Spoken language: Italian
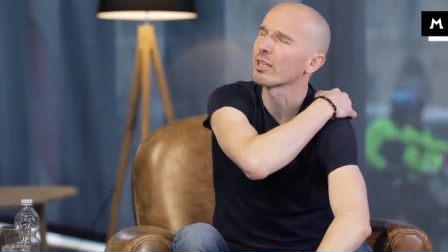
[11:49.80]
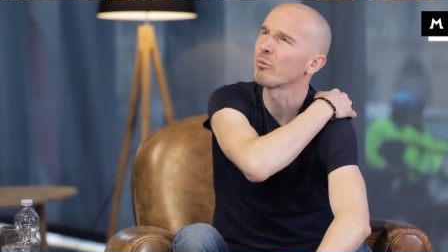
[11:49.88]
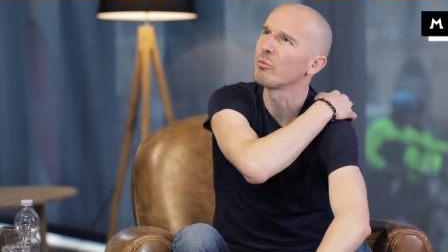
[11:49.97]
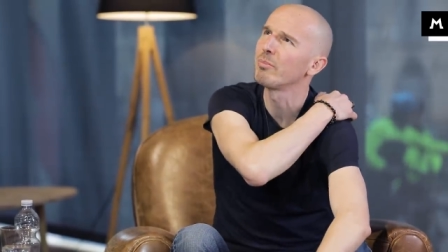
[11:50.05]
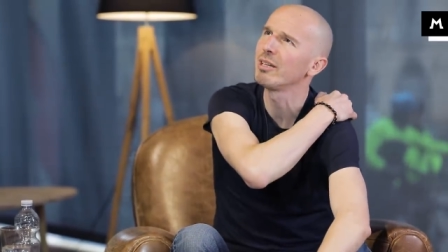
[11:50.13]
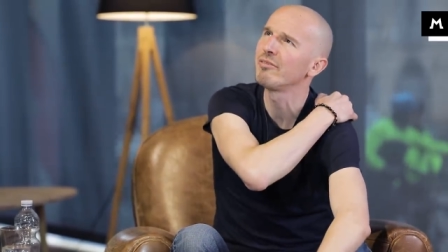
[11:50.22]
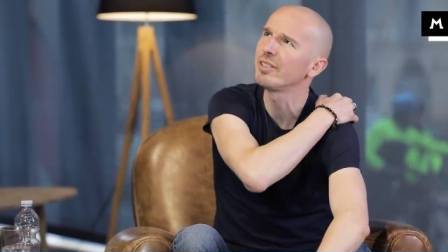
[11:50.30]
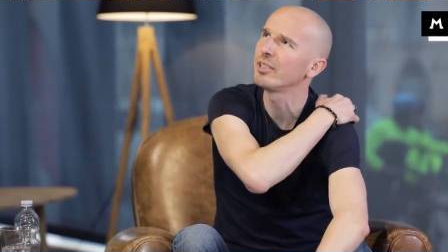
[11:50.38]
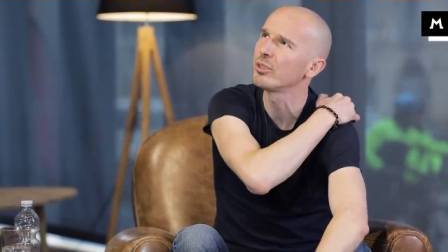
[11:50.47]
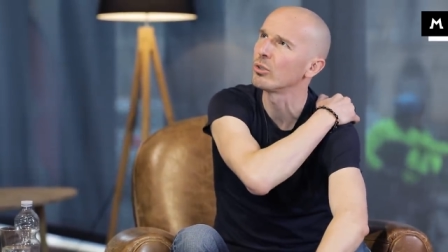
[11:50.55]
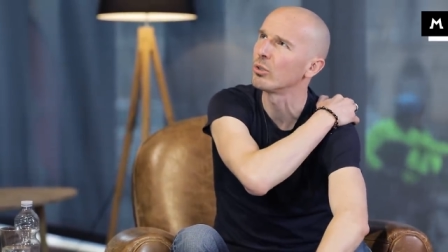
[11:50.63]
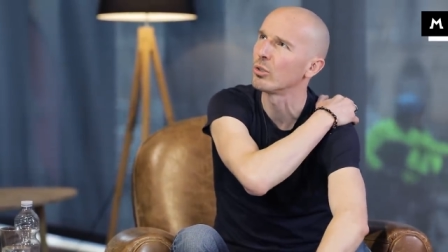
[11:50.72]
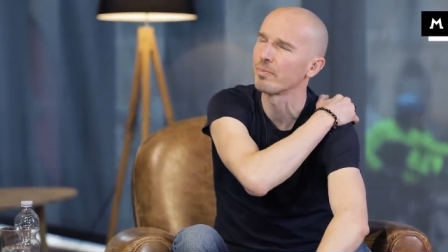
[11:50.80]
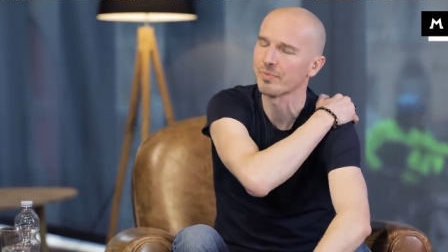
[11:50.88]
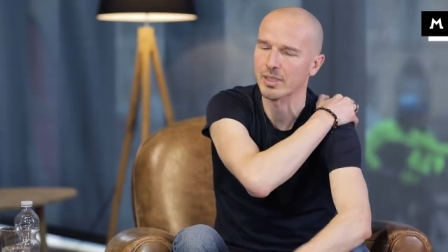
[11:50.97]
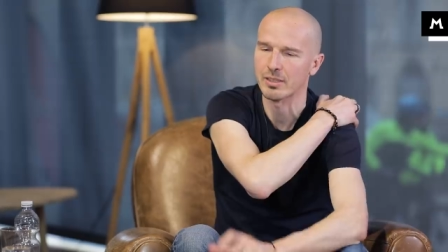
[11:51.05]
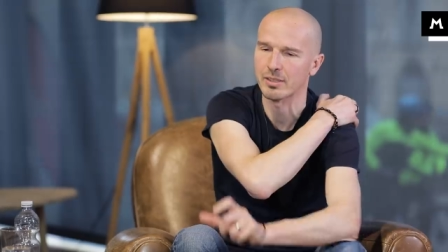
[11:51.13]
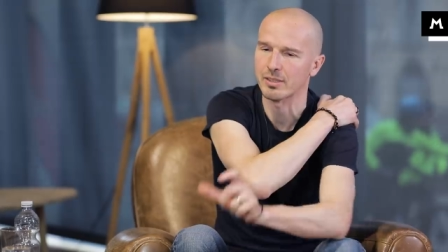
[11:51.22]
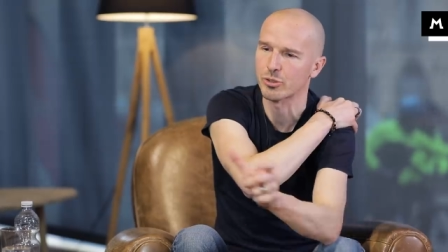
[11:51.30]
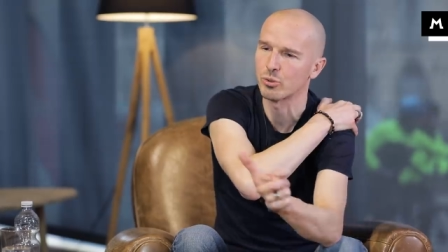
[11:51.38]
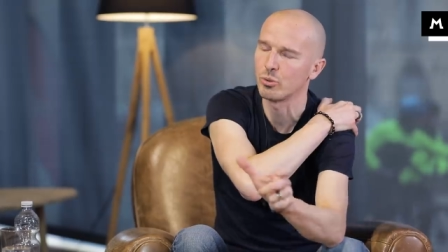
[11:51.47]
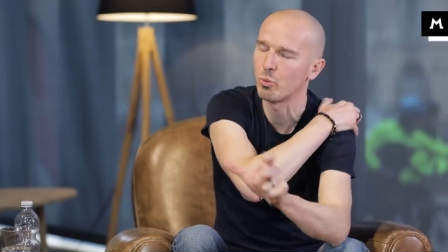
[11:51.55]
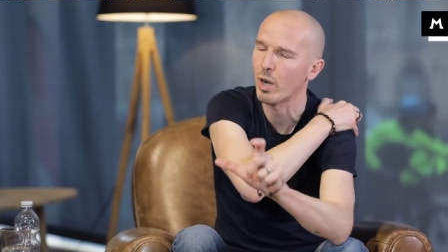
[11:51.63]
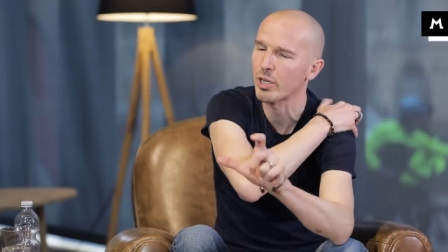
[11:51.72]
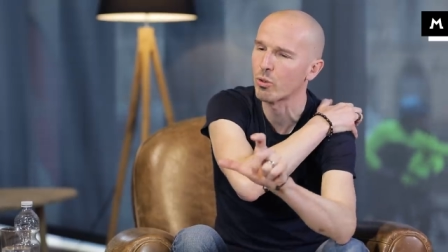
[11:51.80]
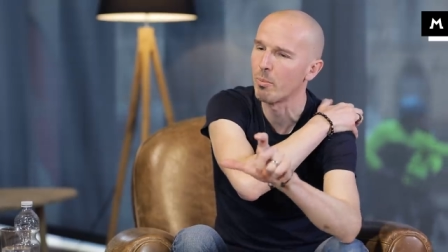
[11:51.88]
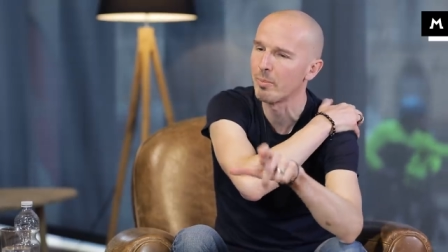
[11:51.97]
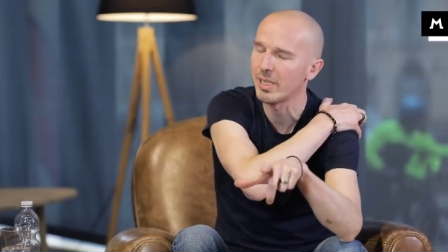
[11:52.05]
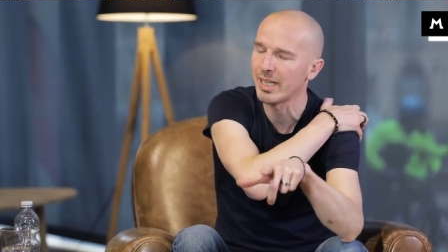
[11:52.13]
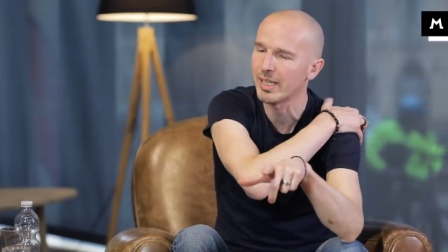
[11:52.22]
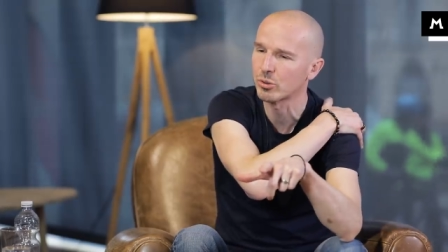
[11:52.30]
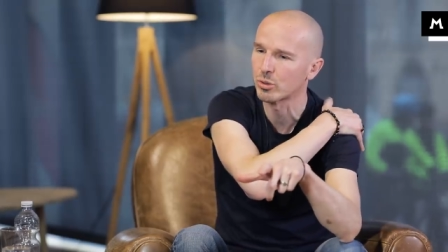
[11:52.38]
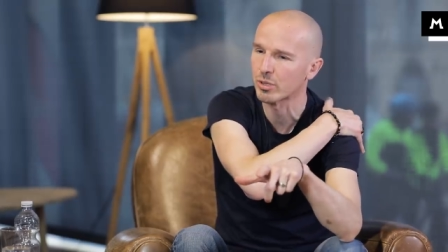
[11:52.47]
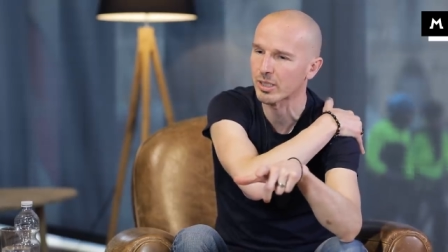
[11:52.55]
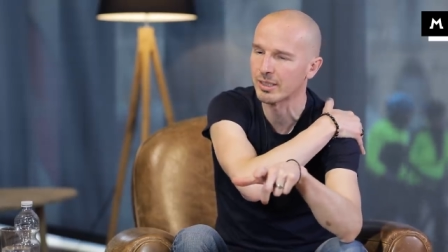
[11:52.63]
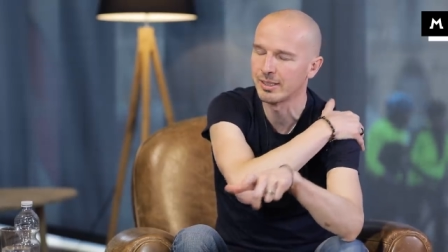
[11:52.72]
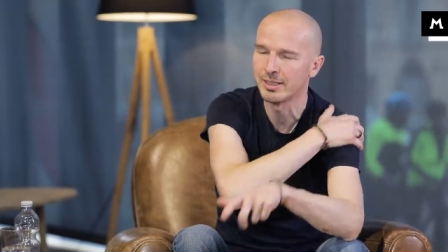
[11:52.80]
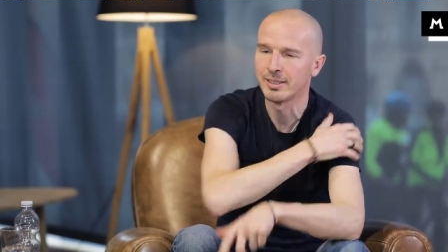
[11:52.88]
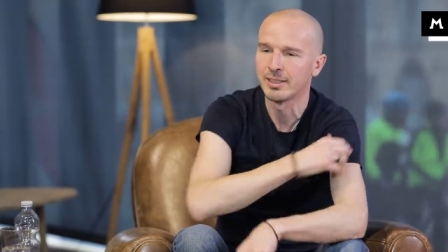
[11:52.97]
guardavo un bel video su Y Combinator,